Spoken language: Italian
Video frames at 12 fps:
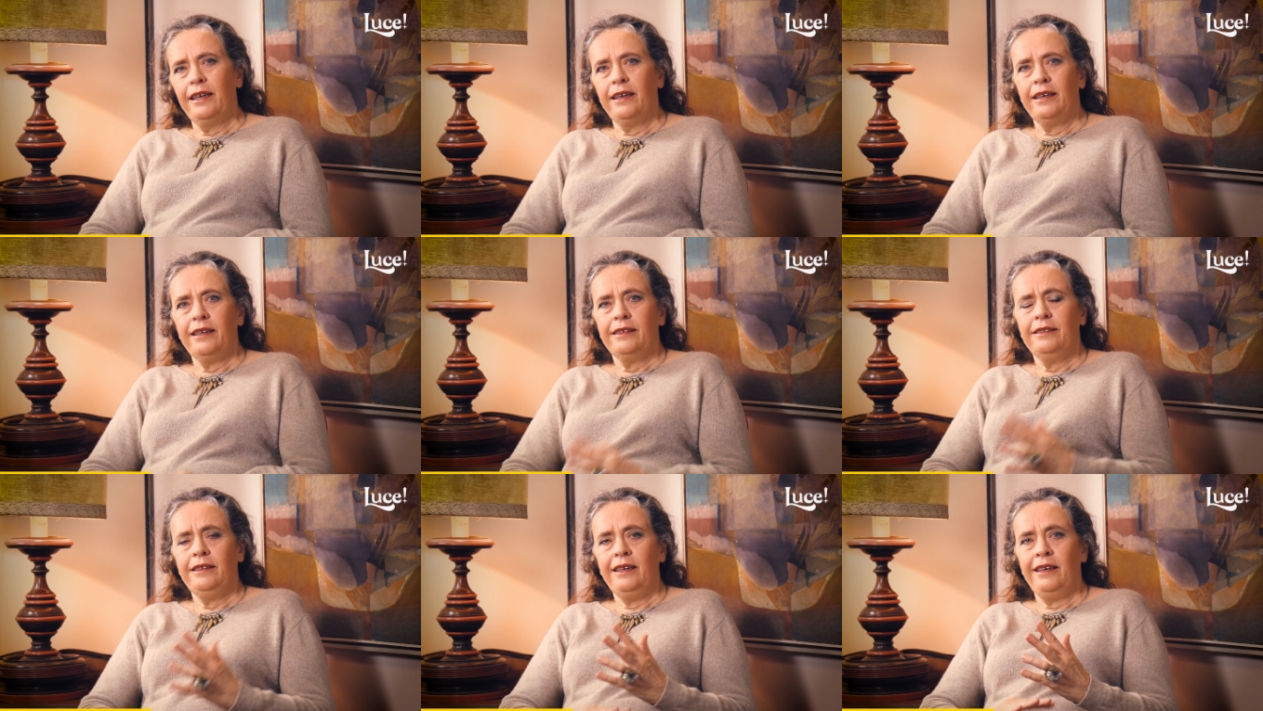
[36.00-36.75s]

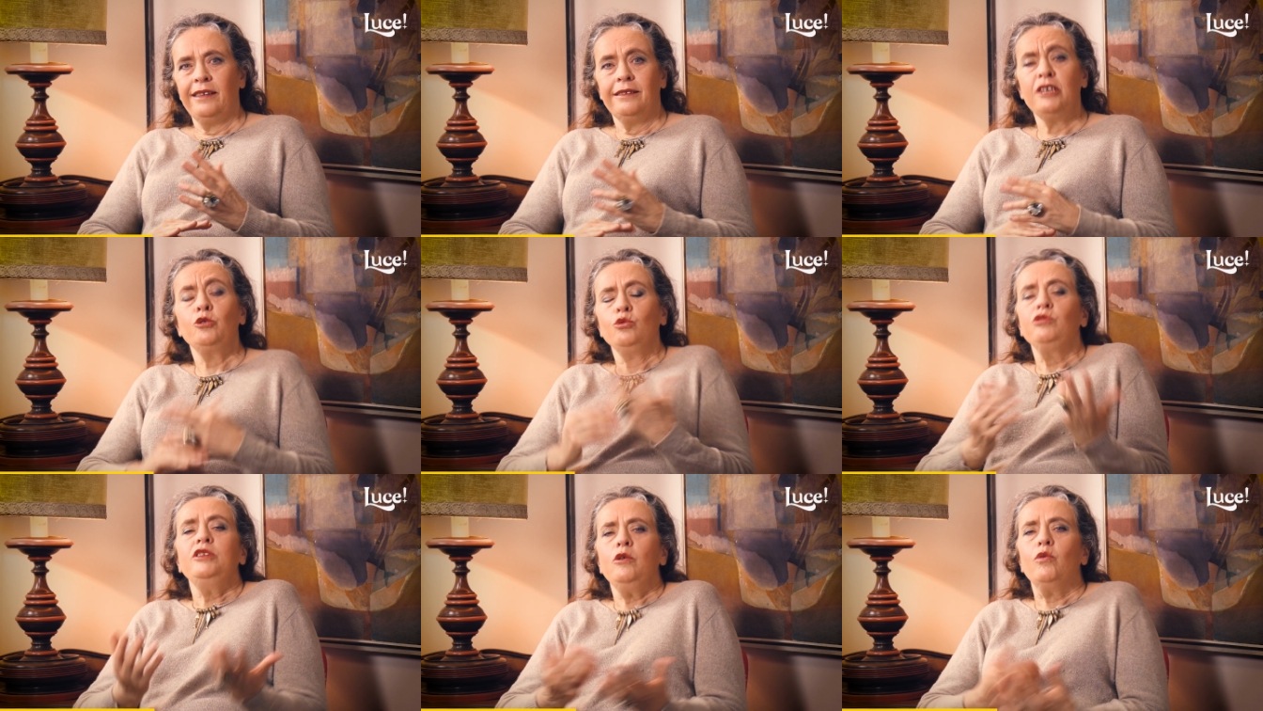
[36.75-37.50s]
dei, di, di
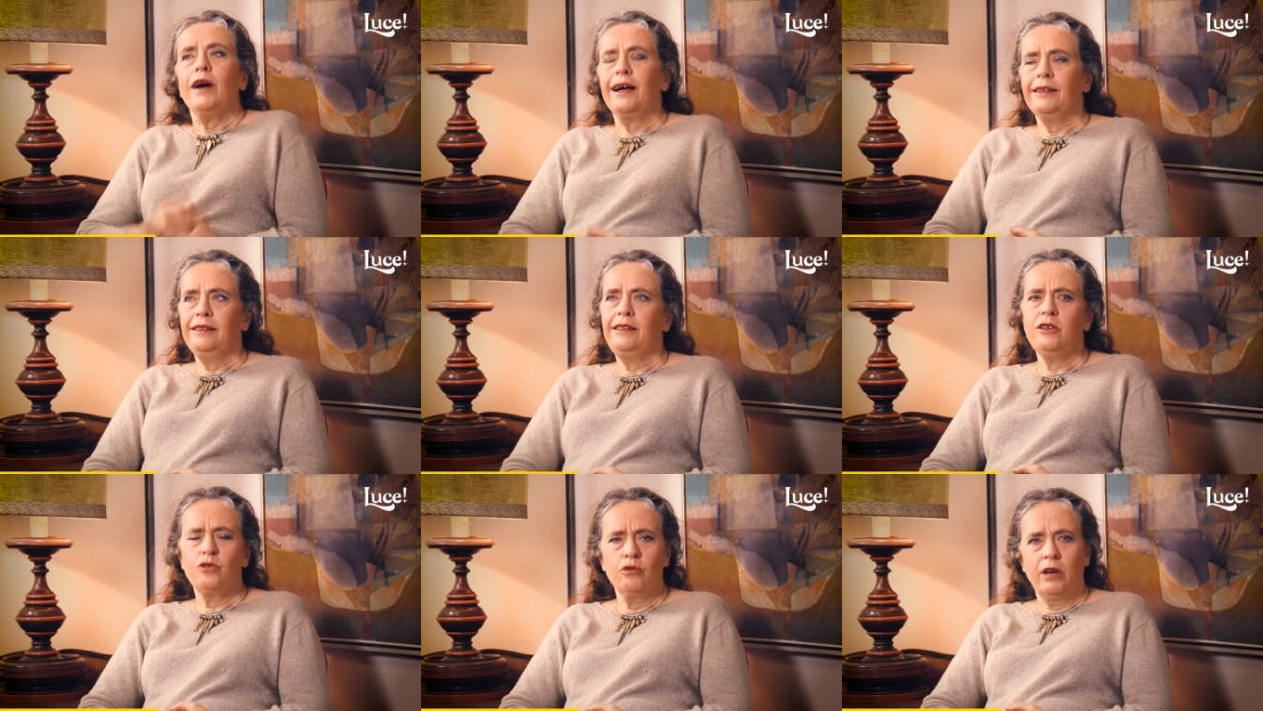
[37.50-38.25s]
tutti
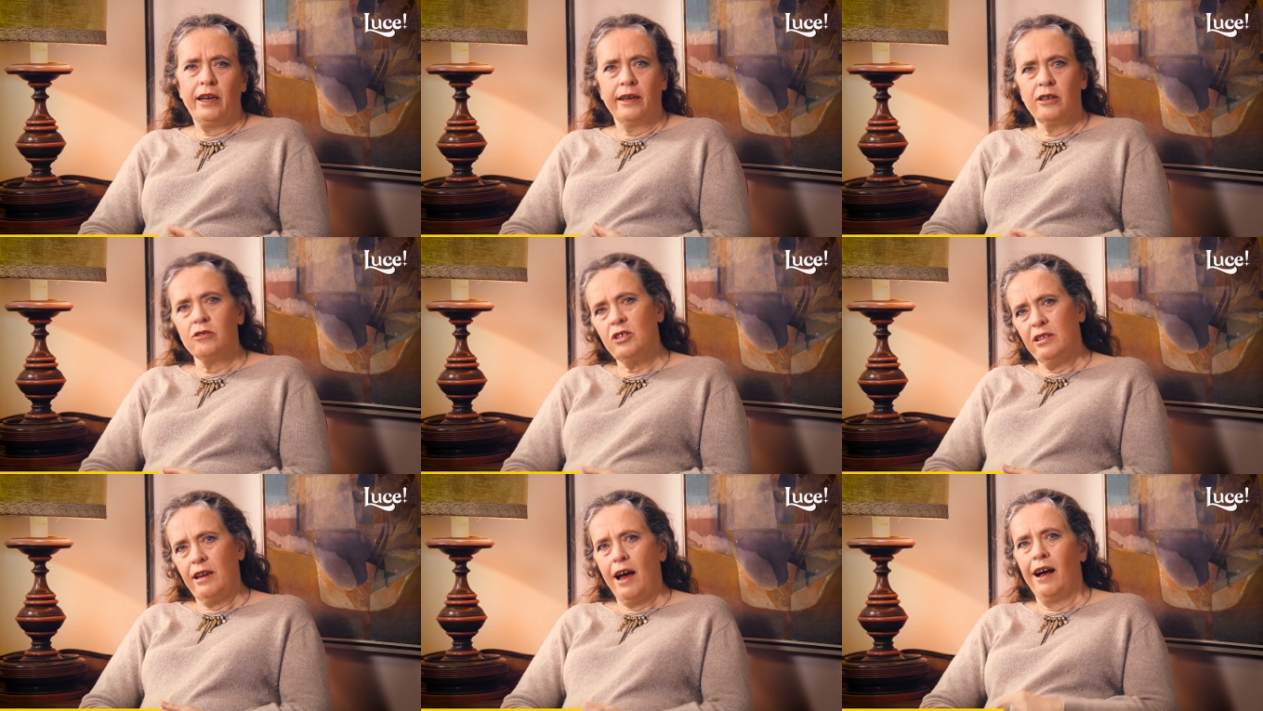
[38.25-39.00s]
quanti sulla
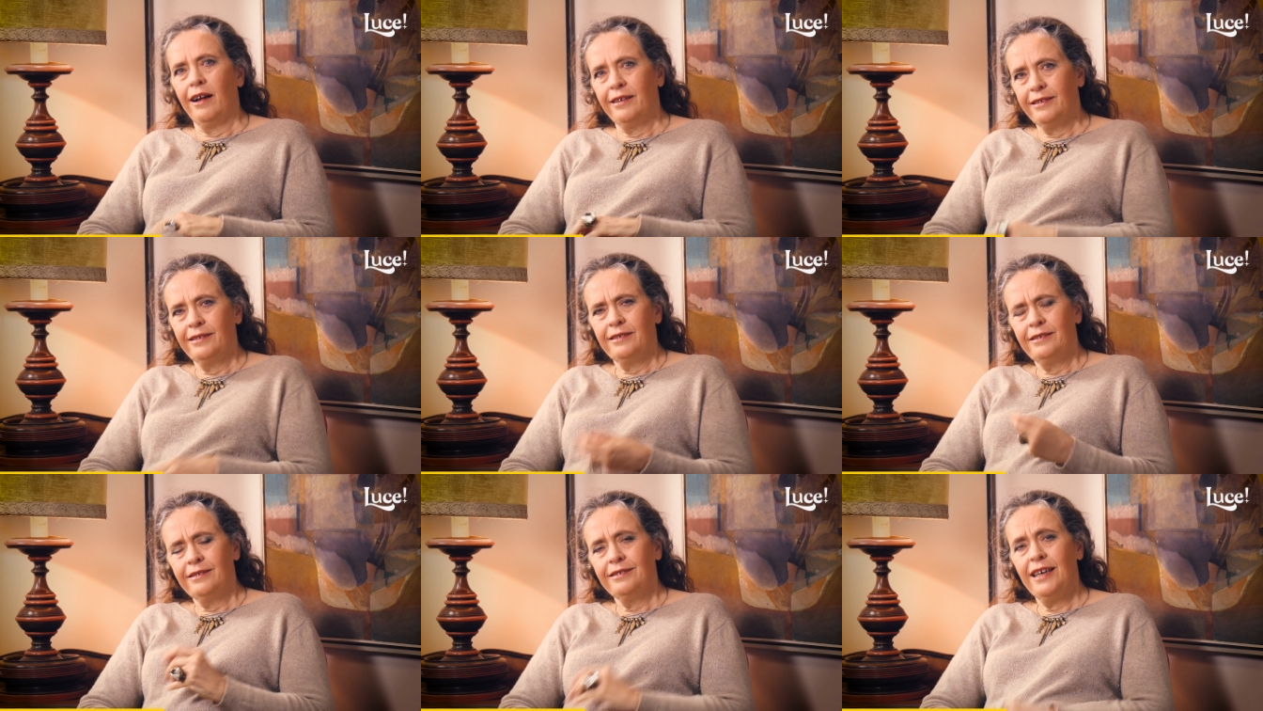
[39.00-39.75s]
nostra
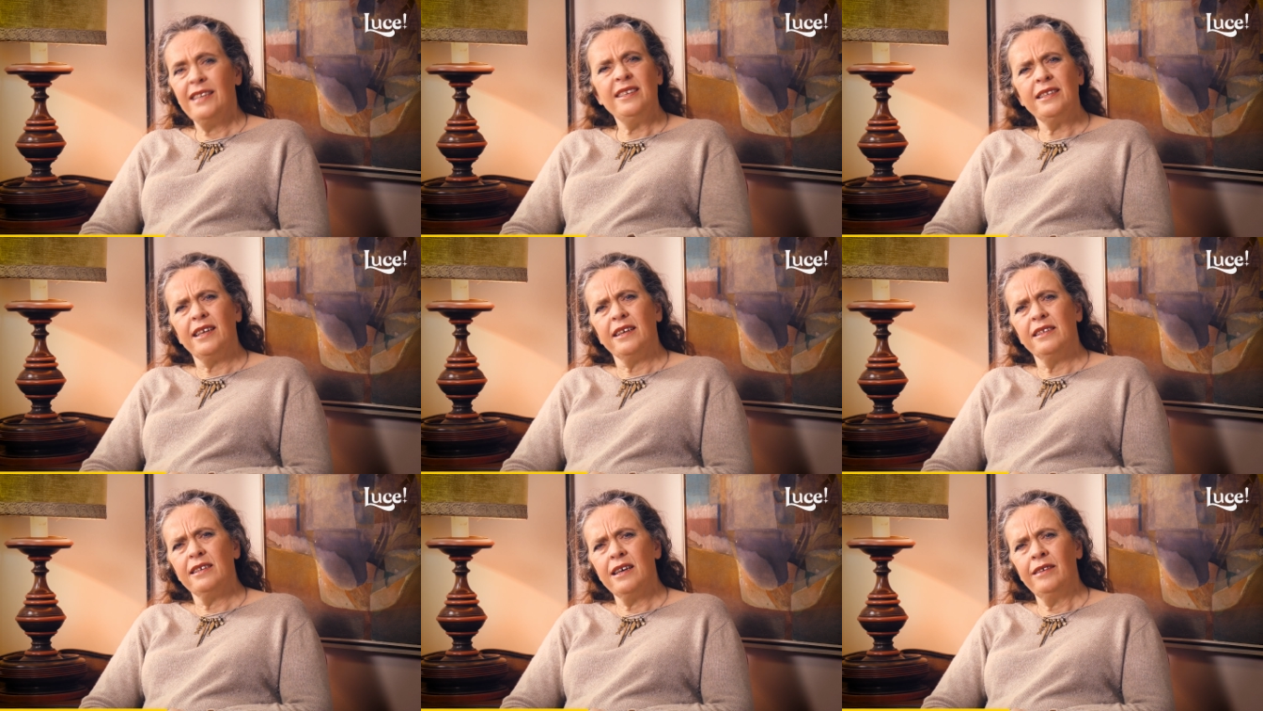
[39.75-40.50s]

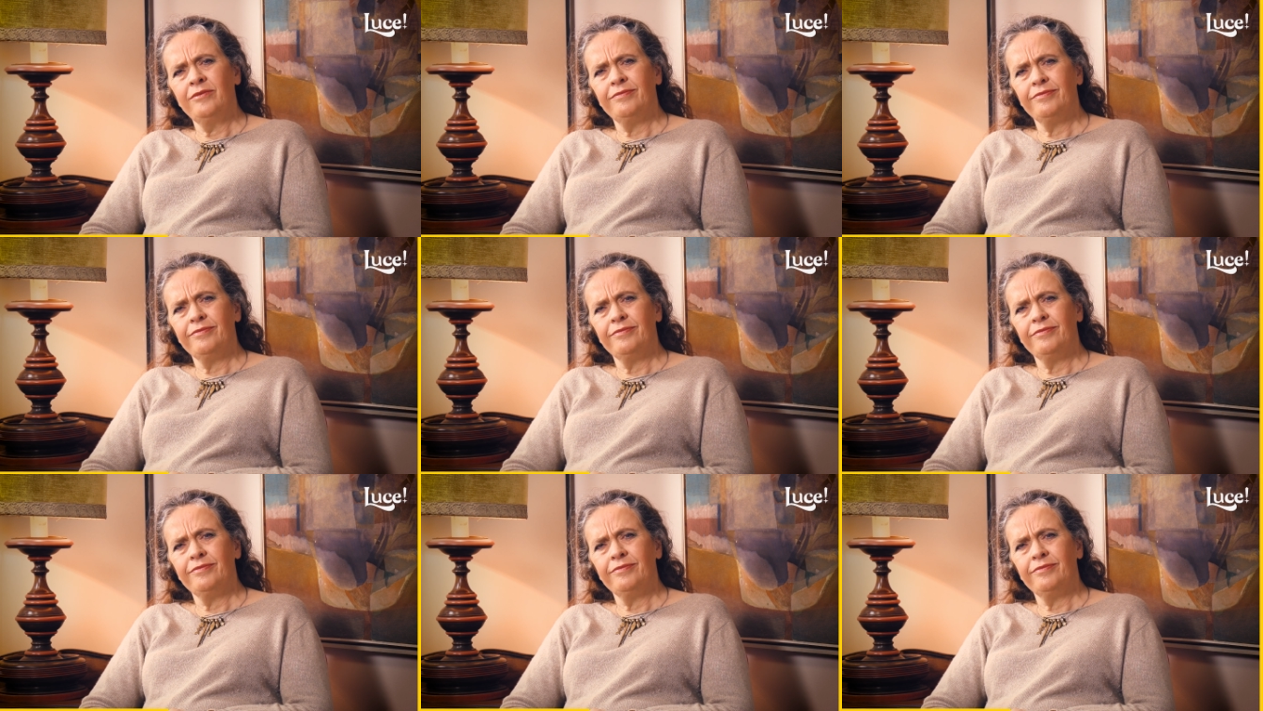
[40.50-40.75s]
esistenza.